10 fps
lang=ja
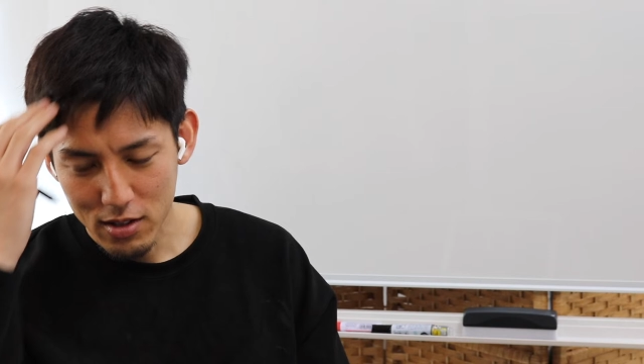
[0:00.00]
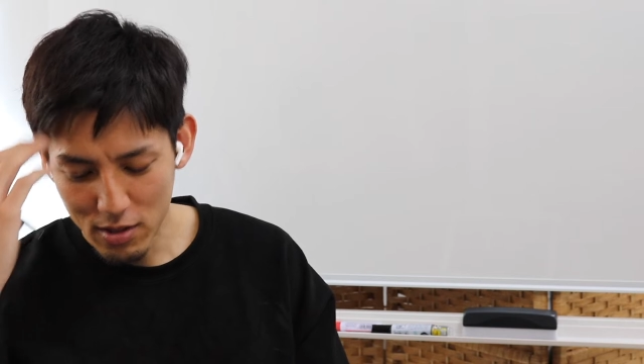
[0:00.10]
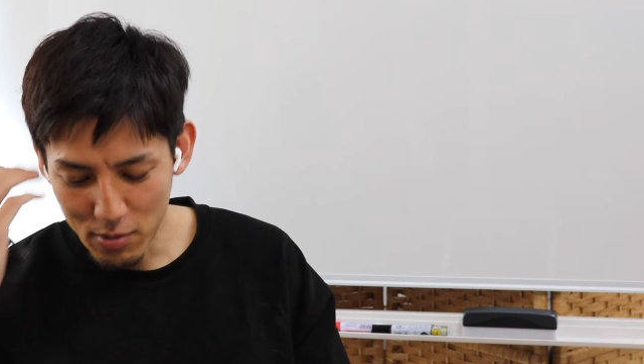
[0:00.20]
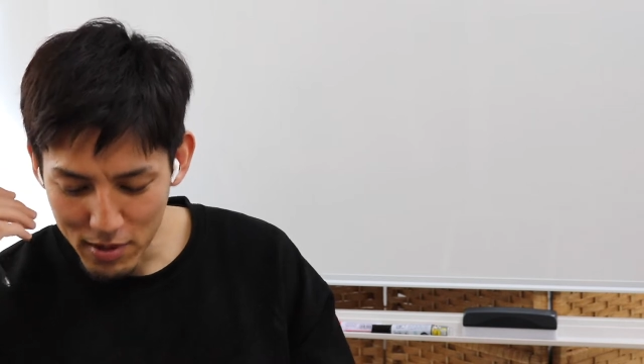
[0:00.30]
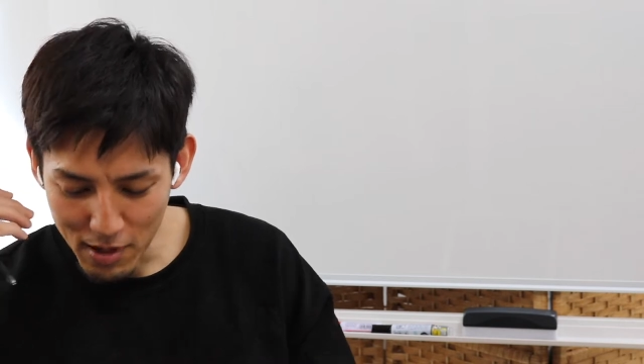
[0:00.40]

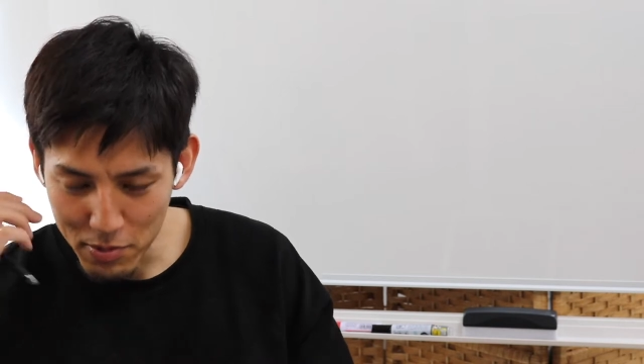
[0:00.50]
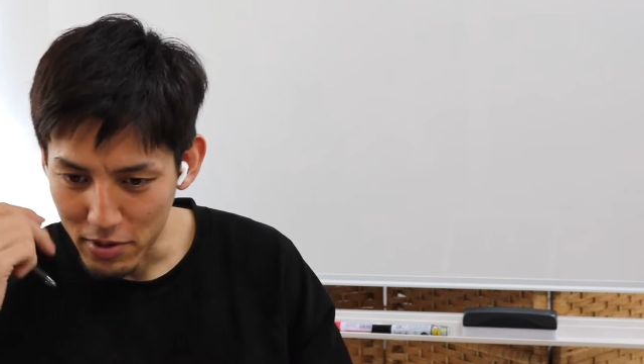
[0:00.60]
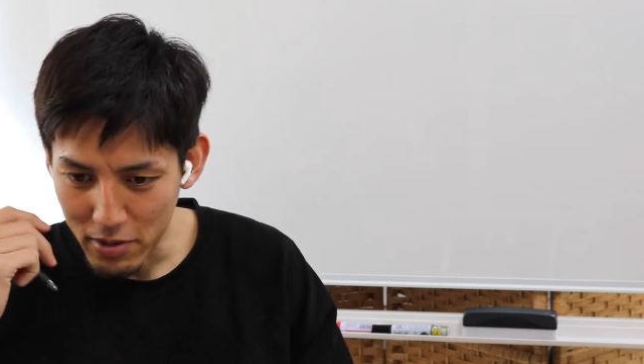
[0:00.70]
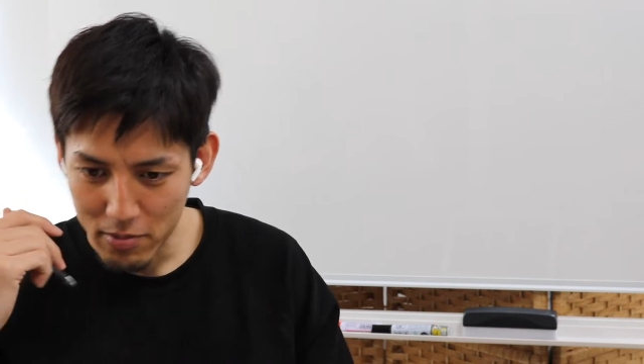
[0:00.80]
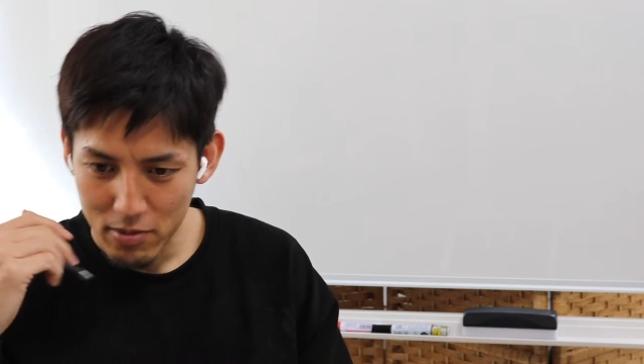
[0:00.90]
でも多
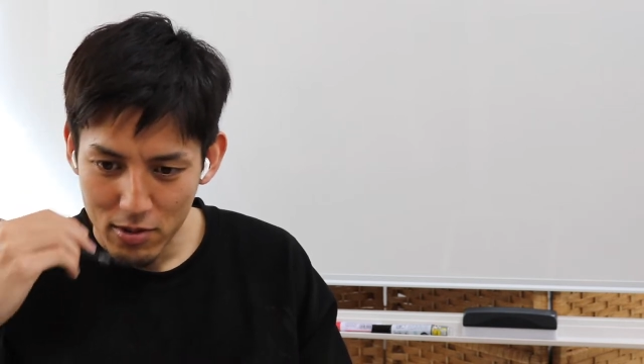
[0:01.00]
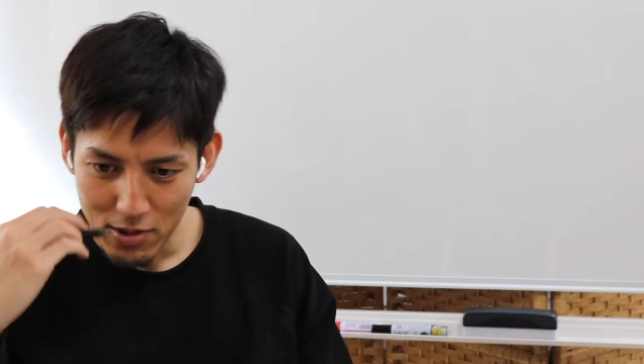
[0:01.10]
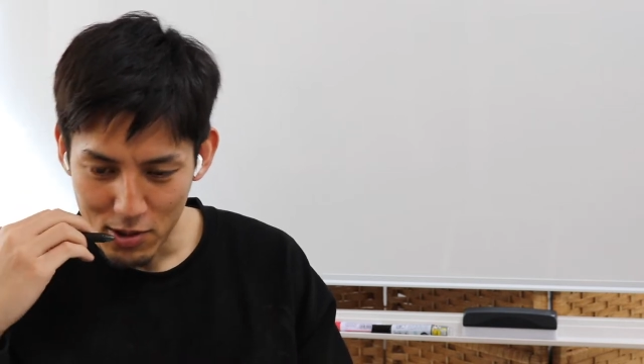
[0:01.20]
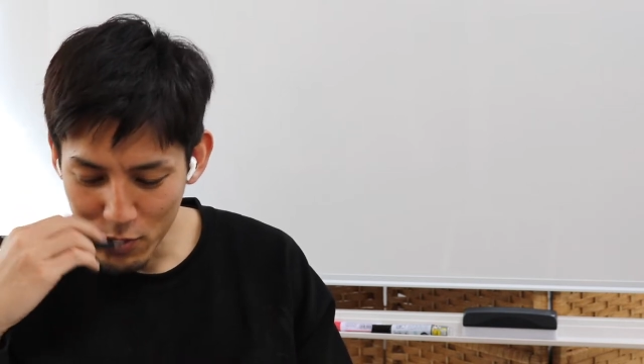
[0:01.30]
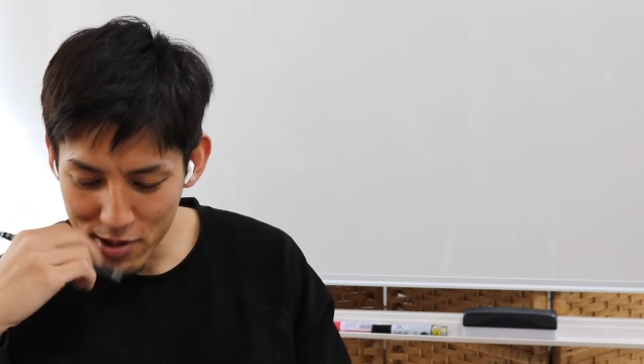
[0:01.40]
分
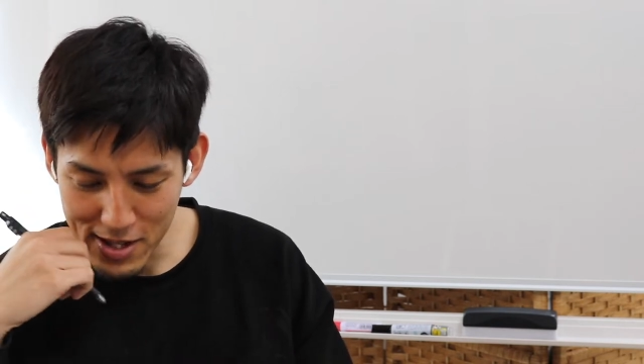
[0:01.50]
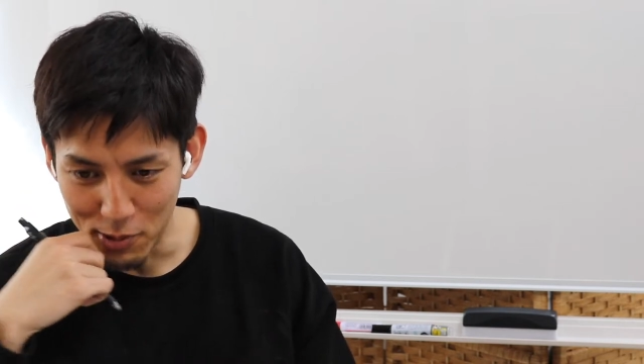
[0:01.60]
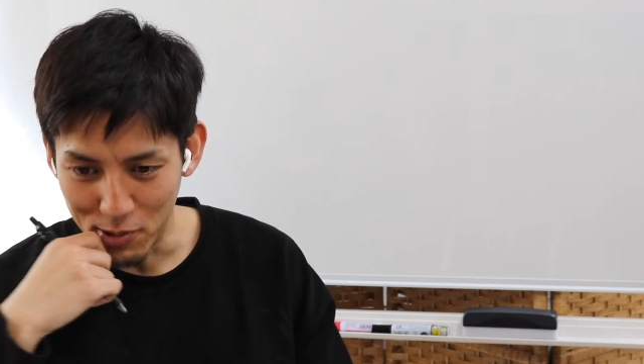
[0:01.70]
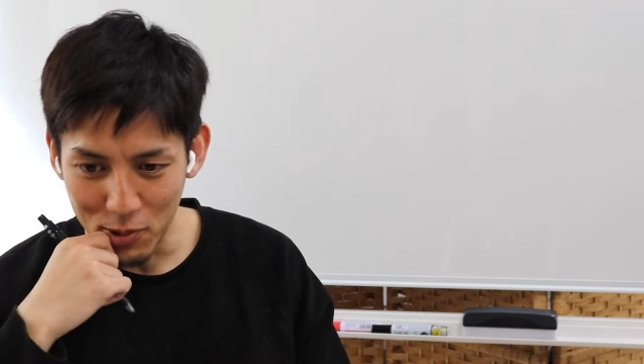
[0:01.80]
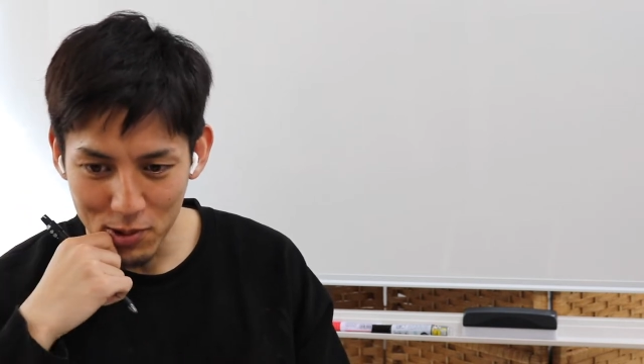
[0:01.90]
どっちだ
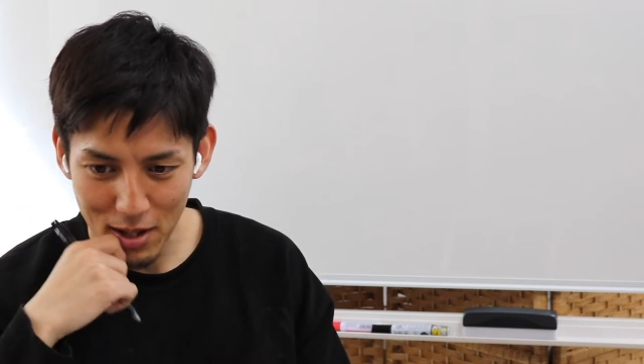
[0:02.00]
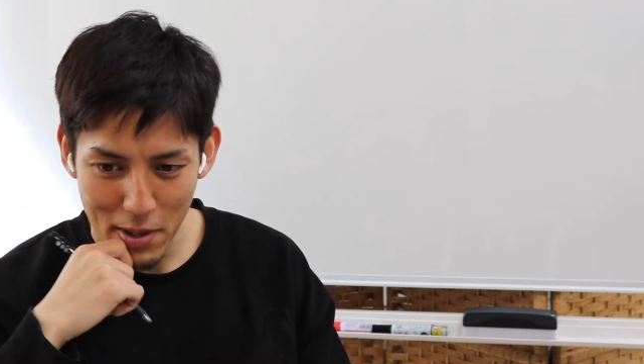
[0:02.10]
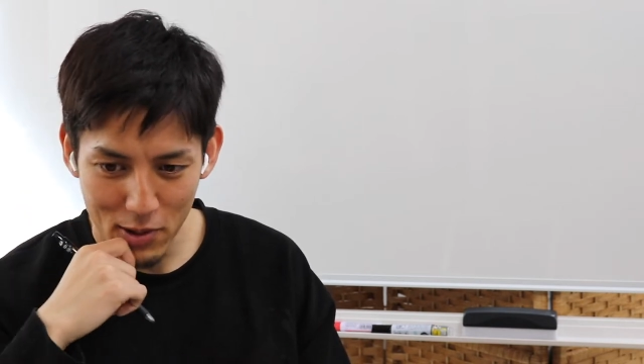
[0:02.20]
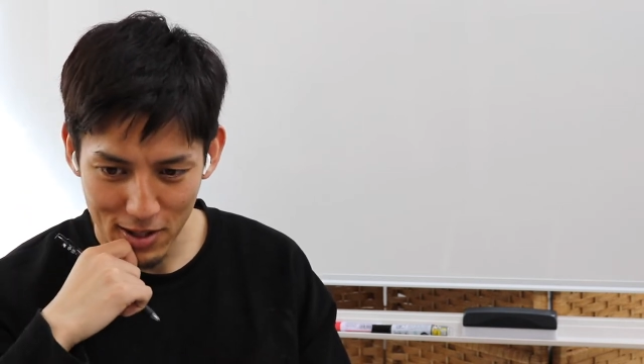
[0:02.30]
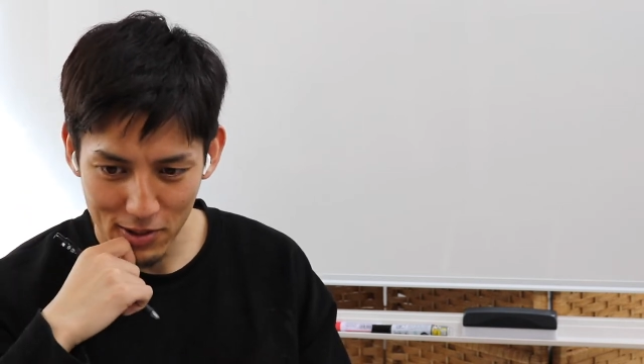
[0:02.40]
ろうと本当に
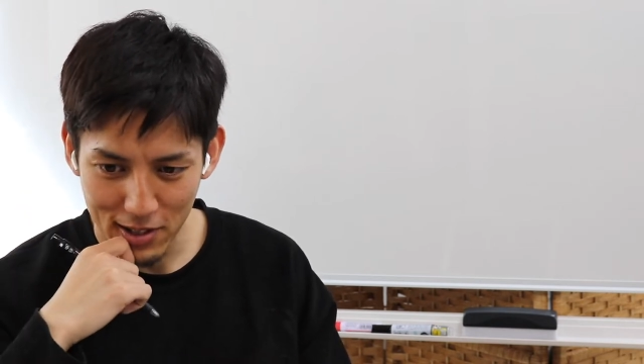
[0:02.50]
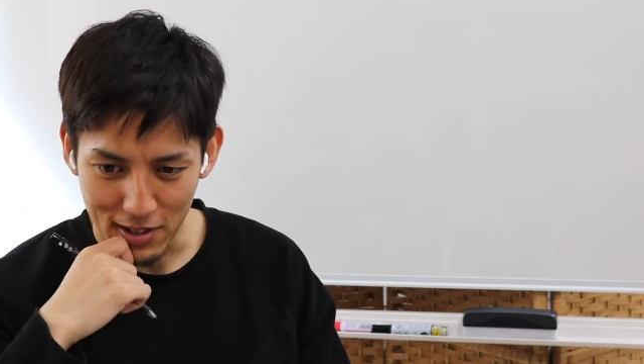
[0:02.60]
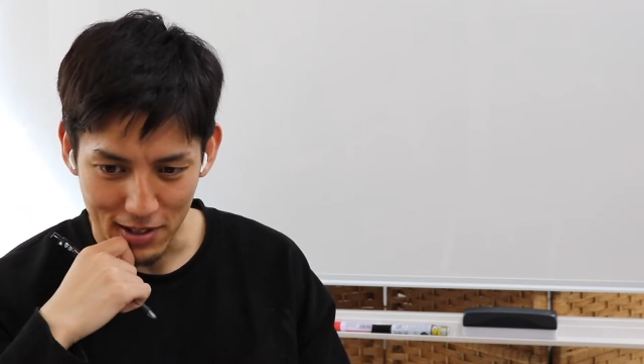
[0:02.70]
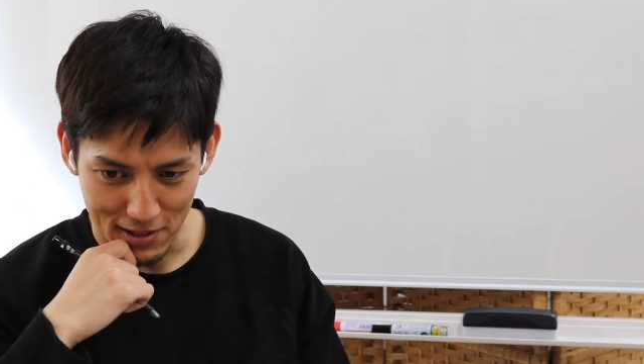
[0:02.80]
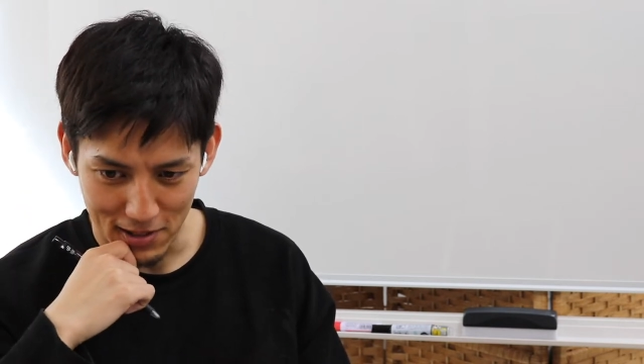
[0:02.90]
迷ったぐらい
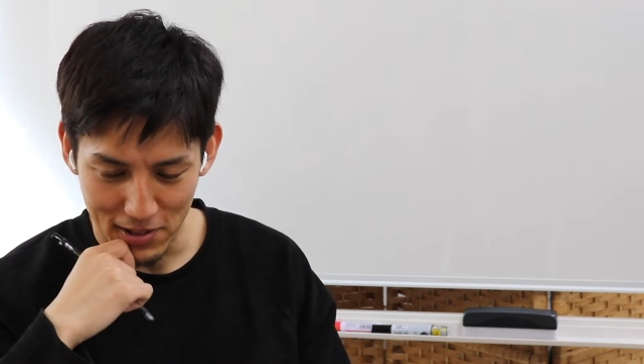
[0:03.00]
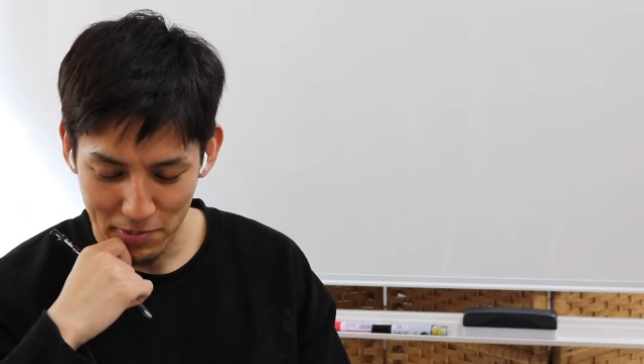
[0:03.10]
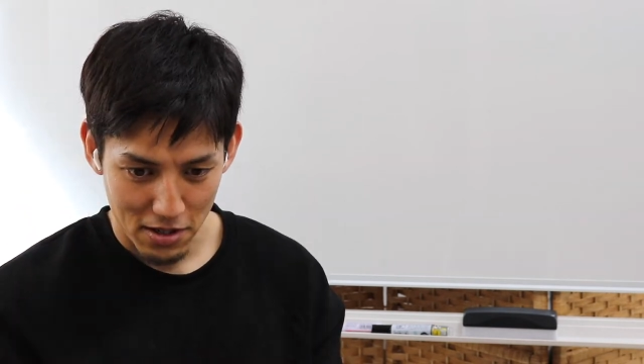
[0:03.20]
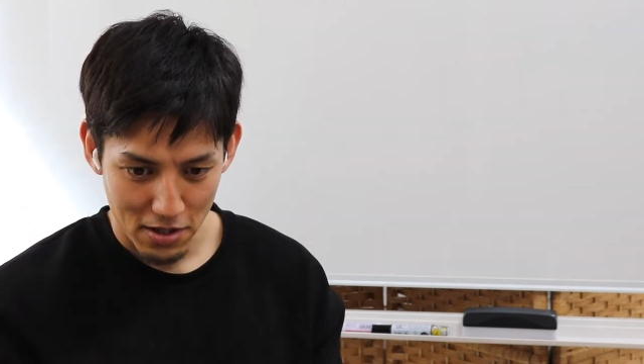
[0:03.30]
だから、